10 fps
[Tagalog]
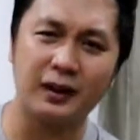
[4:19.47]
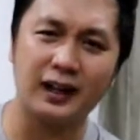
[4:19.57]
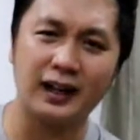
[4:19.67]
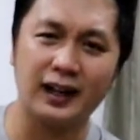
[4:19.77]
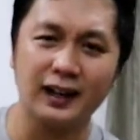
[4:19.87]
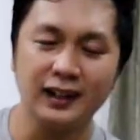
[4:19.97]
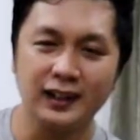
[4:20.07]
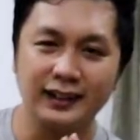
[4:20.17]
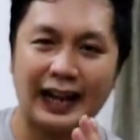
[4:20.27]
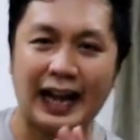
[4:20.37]
mga
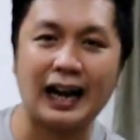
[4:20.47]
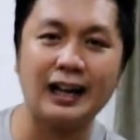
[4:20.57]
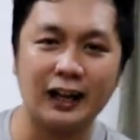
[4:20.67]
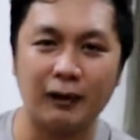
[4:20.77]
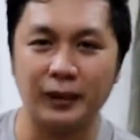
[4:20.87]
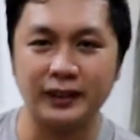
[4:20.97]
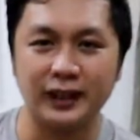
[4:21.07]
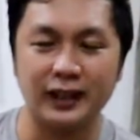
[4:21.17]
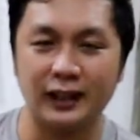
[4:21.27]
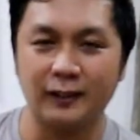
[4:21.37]
nakakalaban
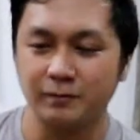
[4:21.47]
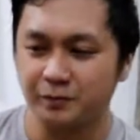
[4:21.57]
nila.